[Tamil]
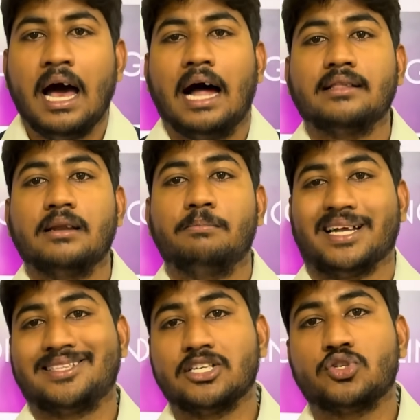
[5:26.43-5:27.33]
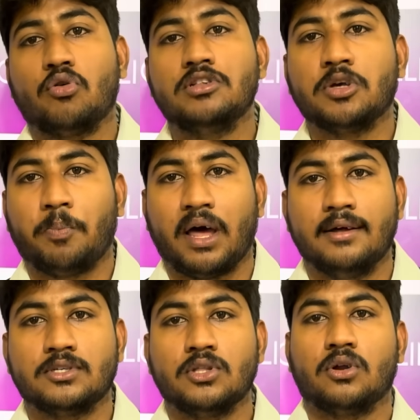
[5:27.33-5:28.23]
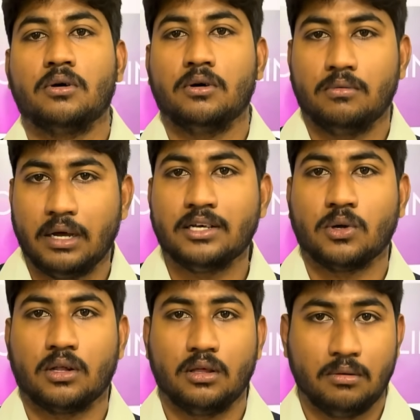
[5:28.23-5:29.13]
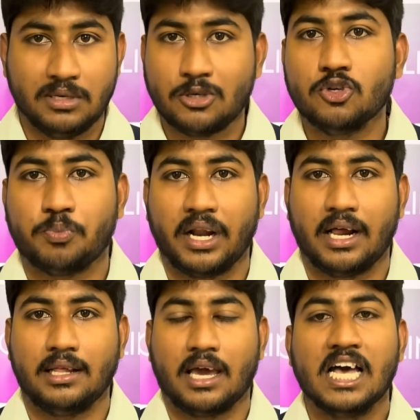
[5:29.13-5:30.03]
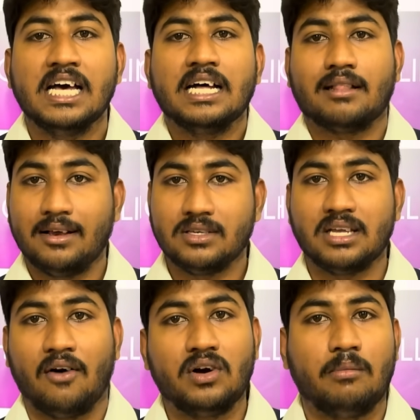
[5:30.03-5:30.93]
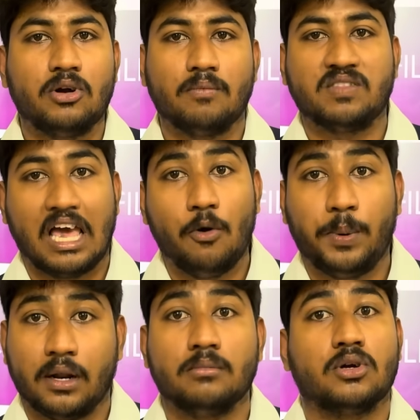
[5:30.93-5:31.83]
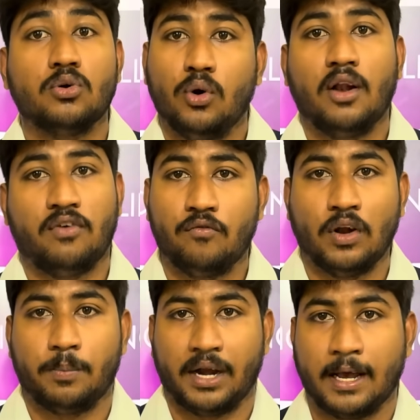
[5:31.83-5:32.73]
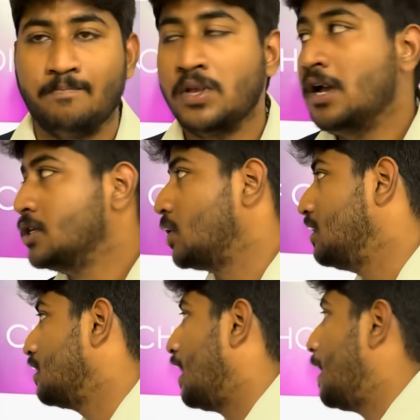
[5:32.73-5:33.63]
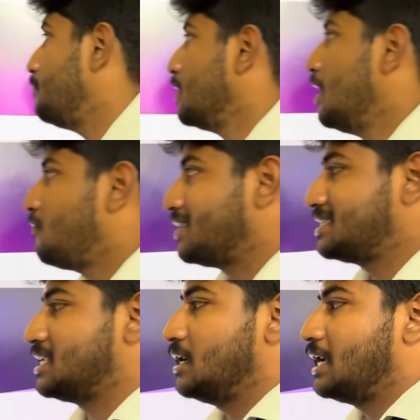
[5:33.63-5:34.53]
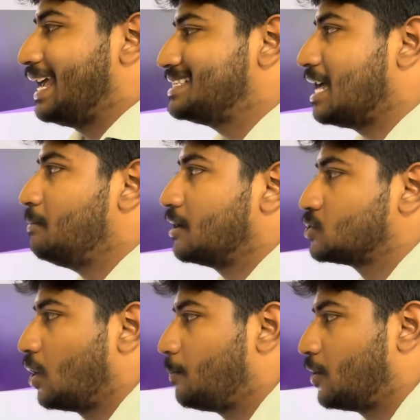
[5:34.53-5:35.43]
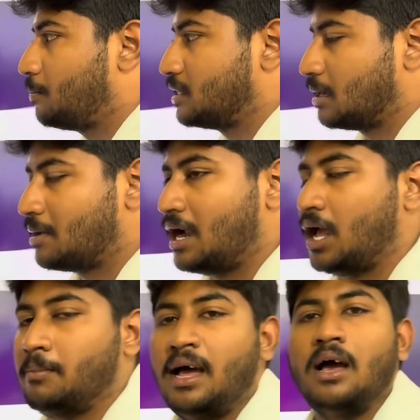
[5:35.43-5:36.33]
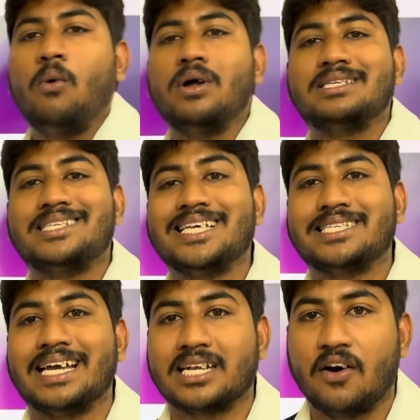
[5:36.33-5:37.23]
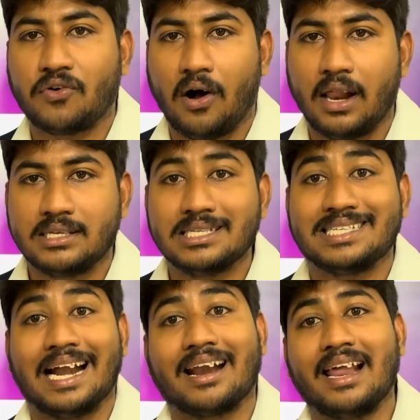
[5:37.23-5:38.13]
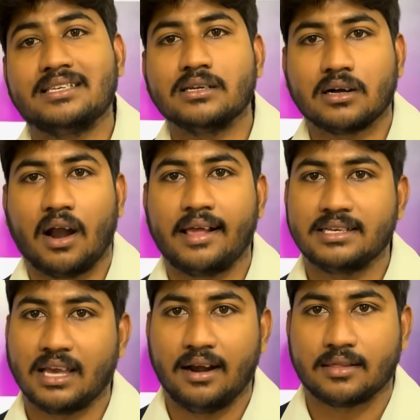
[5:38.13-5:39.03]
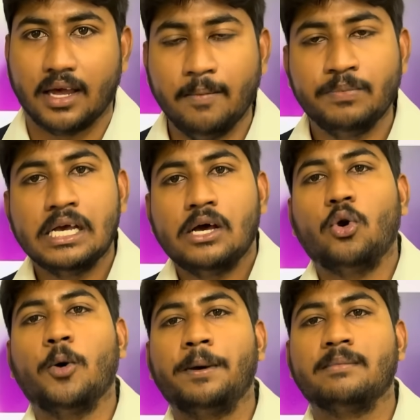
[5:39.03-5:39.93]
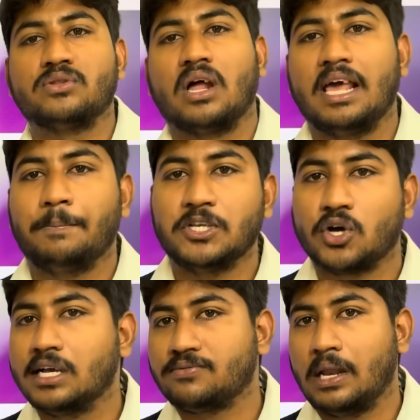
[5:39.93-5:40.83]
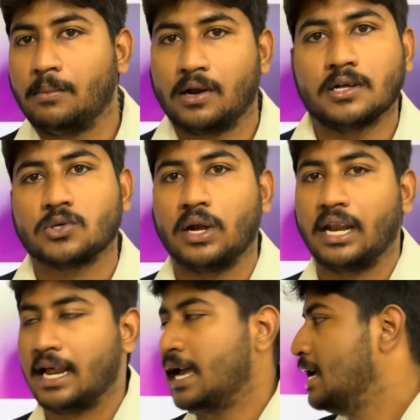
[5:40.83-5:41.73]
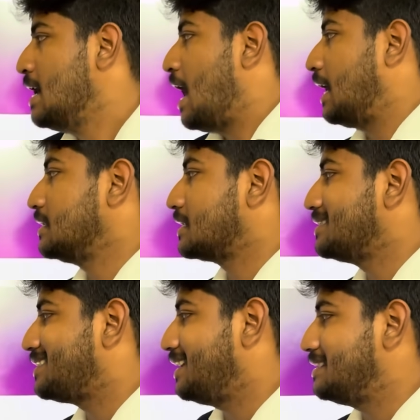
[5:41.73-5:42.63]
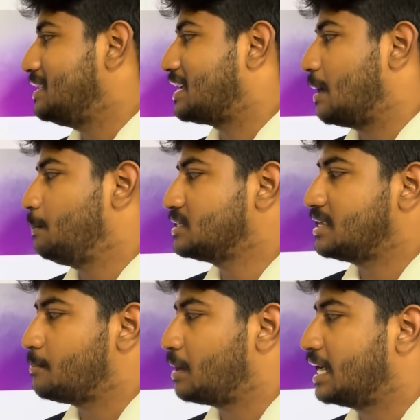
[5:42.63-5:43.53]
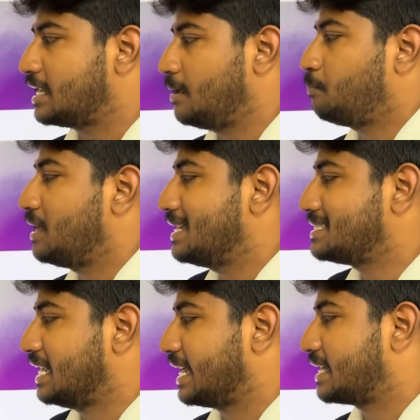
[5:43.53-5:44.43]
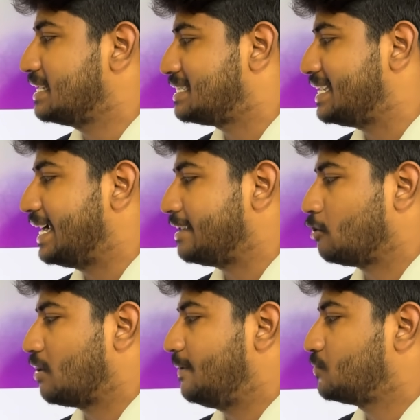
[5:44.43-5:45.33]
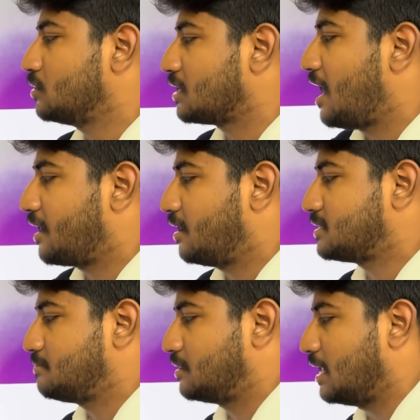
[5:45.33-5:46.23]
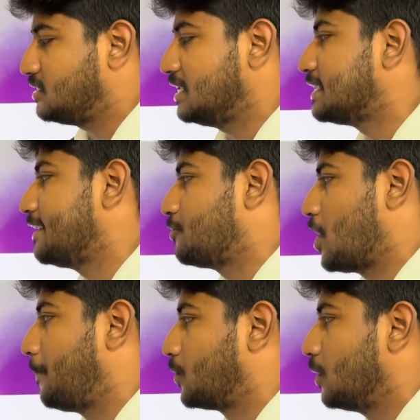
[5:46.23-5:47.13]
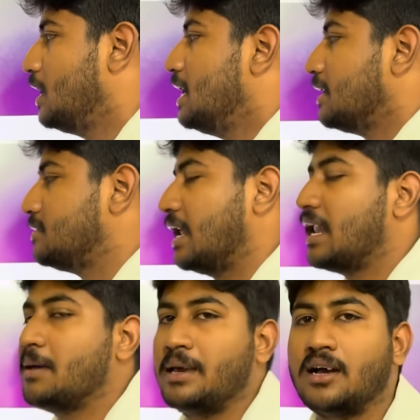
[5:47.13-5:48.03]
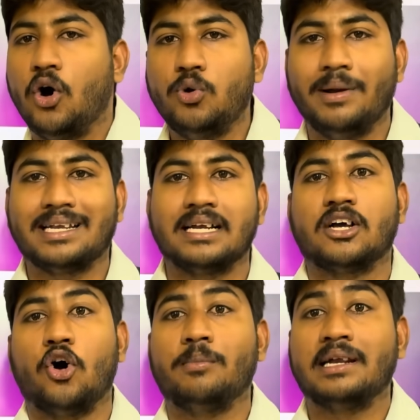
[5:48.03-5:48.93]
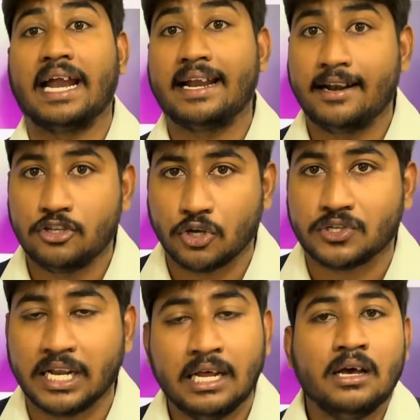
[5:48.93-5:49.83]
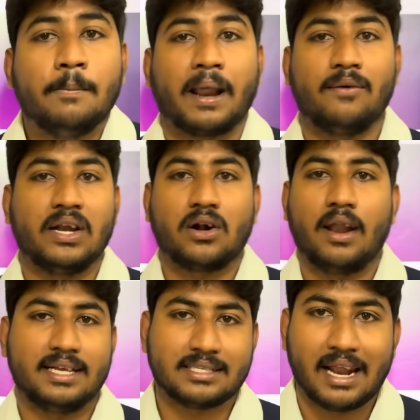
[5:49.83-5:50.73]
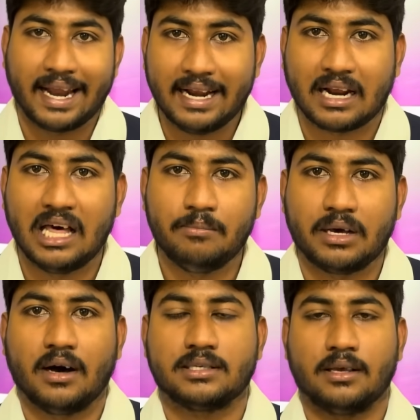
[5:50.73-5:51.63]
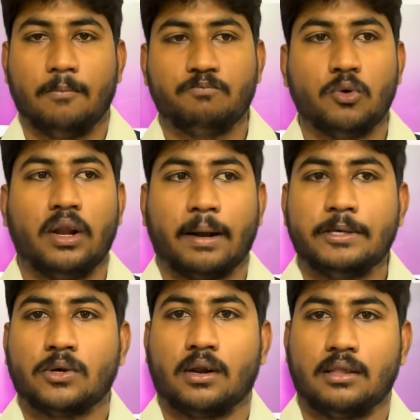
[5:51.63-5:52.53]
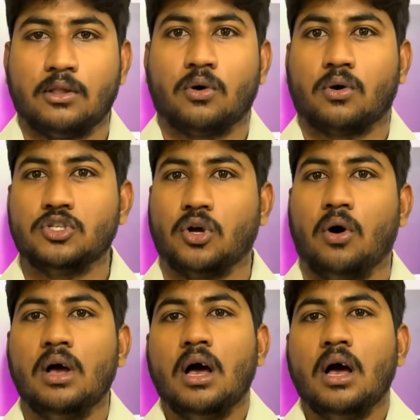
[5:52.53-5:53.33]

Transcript: அண்ட் தென் மற்ற ஸ்டூடெண்ட்ஸும் பேரண்ட்ஸும் இது ஒரு என்ன சொல்கிறது இது மிஸ்யூஸ் பண்ணிடாதீங்க தயவு செஞ்சு அவங்க மட்டும் தேவைப்படுறவங்க மட்டும் கூகுள் ஃபார்ம் ஃபில் பண்ணுங்கள் ஸோ இதில் ஃபஸ்ட்டு எக்ஸாம்பிளுக்கு சொல்ல போனோம் பார்த்தோம்னா நம்ம ஒரு சிக்ஸ் செட் ஆஃப் காலேஜஸ் ஜென்ரலைஸ்டு காலேஜஸ் எடுத்து லூப்பிங் மெத்தடில் எப்படி சாய்ஸ் பண்ணி நான் சொல்லிடுறேன் அதுக்கு சிஏஜி கேம்பஸ் எம்ஐடி பிஎஸ்டி டெக்கு சிஐடி கோயம்புத்தூர் தியாகராஜர் மதுரை ஜிசிடி கோயம்புத்தூர் இது எல்லாமே கவர்மெண்ட் அண்ட் கவர்மெண்ட் எய்டட் இன்ஸ்டியூஷன் பிரைவேட் காலேஜஸ் நான் எடுக்கல பிகாஸ் உங்களுக்கு எப்படி சொல்கிறது அது கொஞ்சம்